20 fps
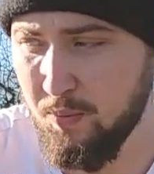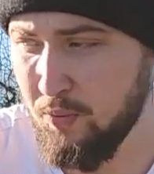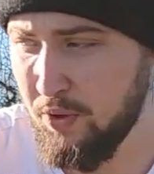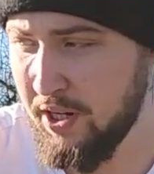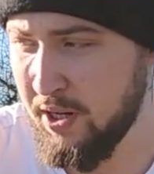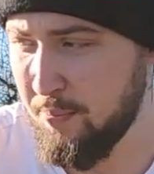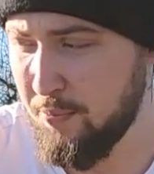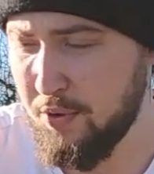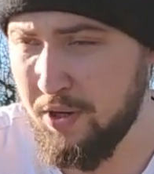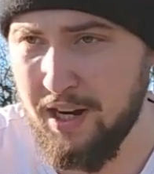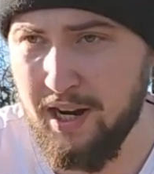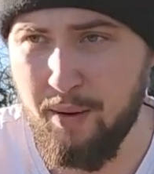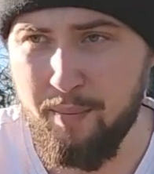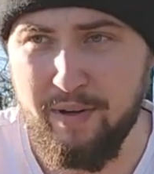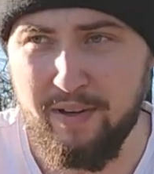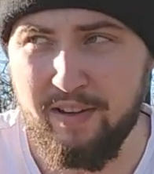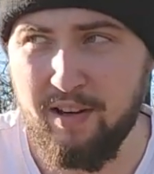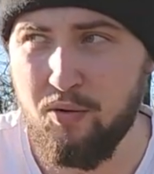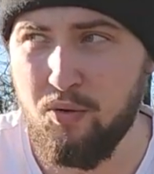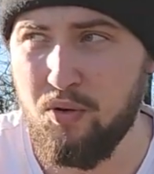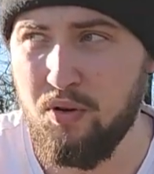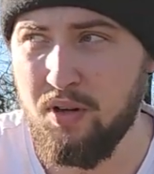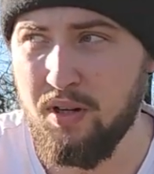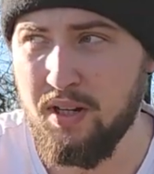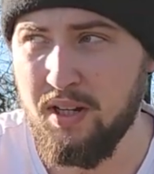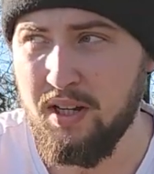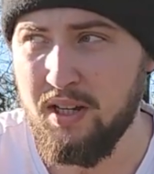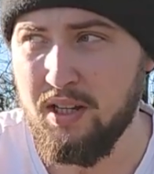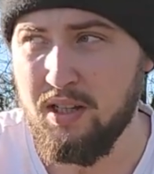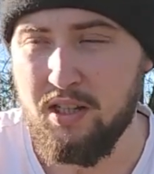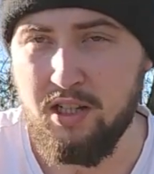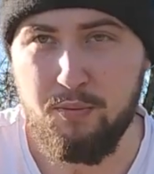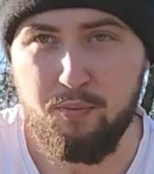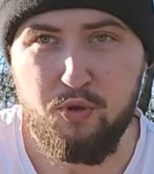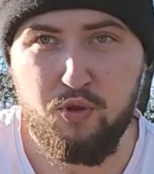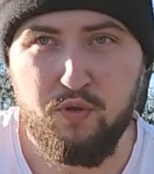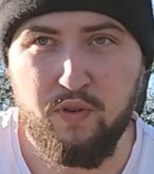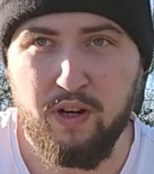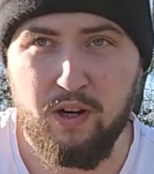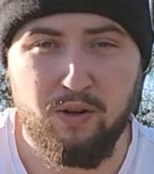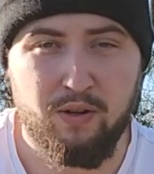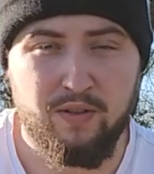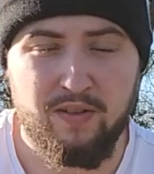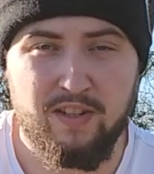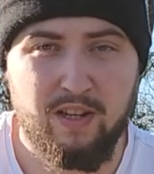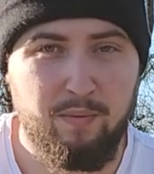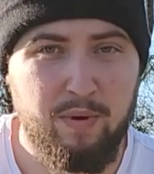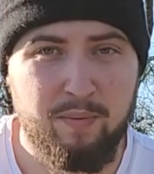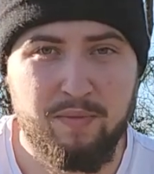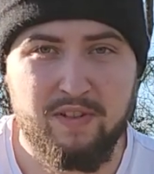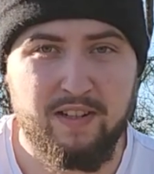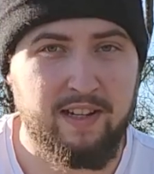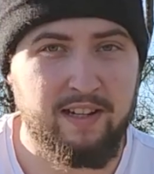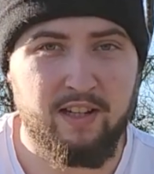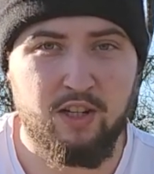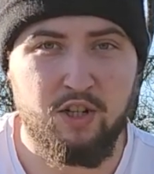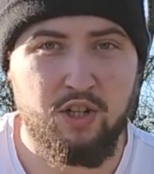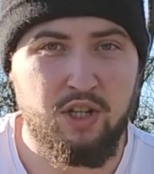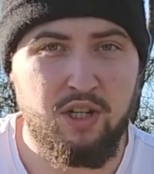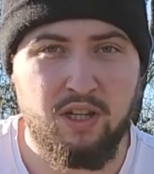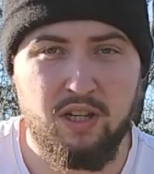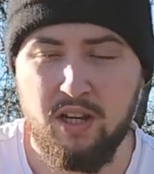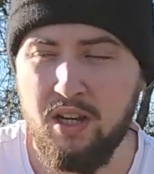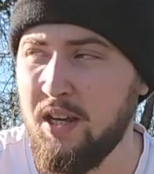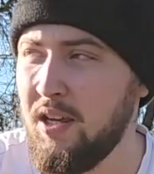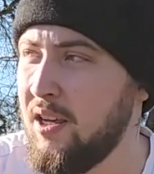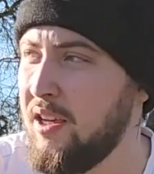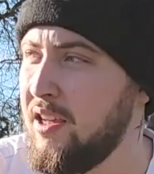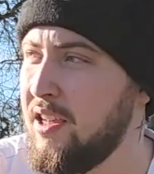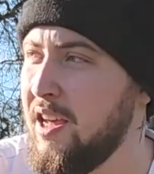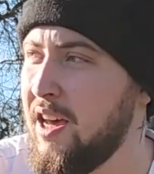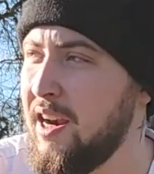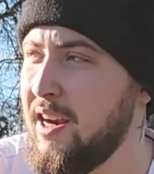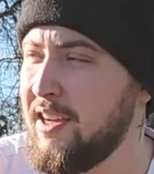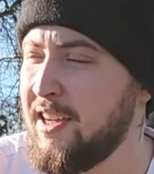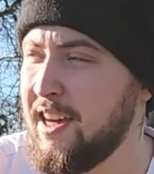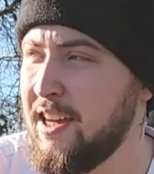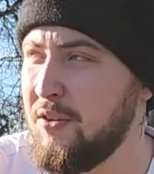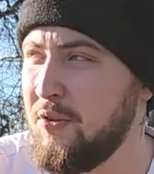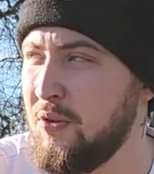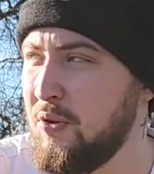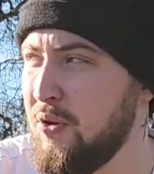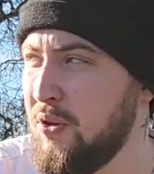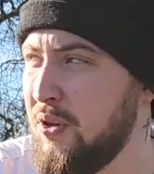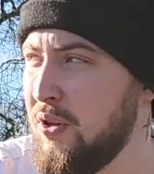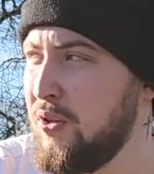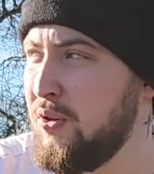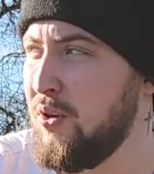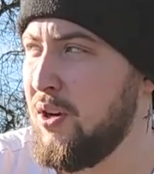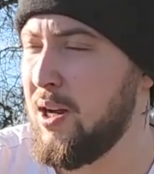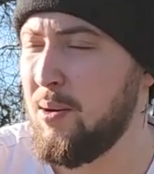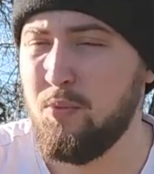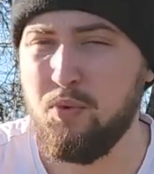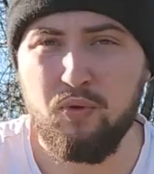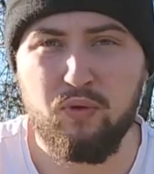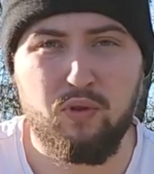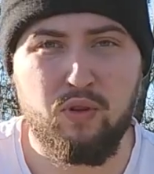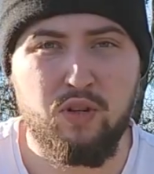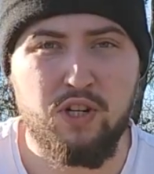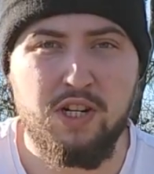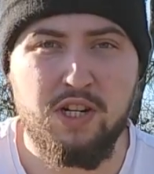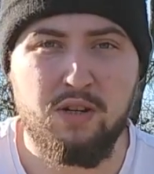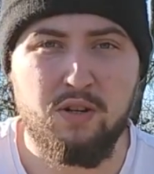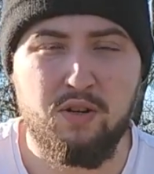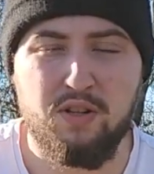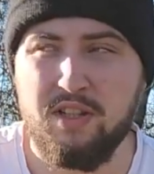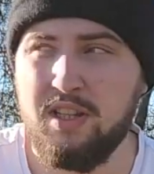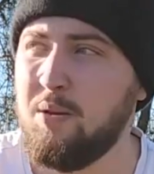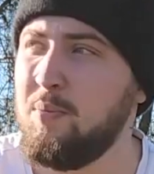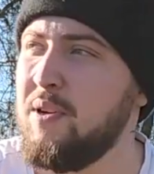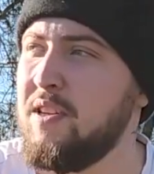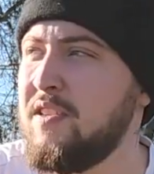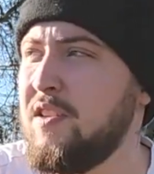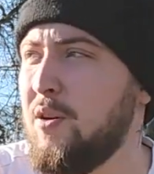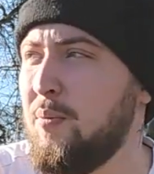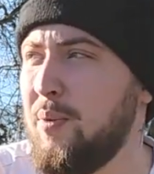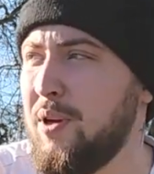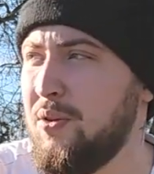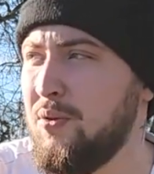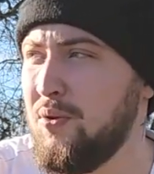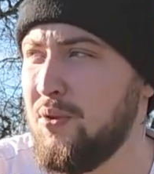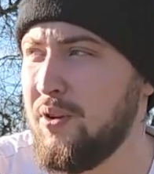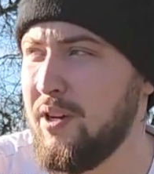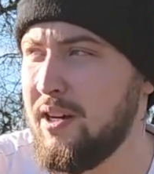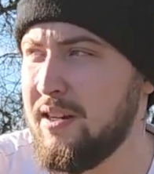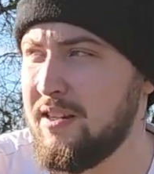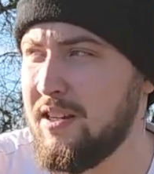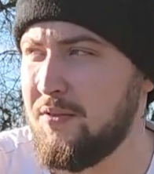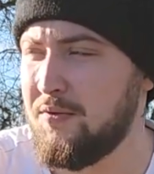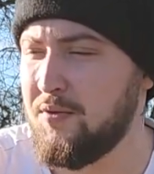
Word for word: Il n'y a plus qu'à la remettre à l'eau. Et puis je vais relancer même stratégie. Il y a la canne euh, de la bombe que j'ai déplacée en plein eau, elle cette